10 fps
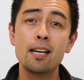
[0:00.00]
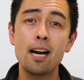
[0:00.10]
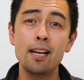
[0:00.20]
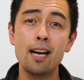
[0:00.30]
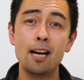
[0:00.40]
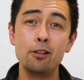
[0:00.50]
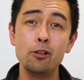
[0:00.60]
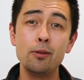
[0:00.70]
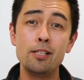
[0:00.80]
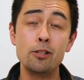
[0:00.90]
彼が
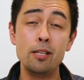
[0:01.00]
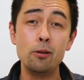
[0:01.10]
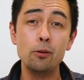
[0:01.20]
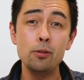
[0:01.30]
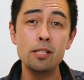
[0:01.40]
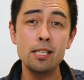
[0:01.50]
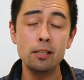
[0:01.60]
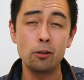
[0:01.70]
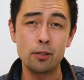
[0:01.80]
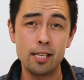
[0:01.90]
唯一日本人とし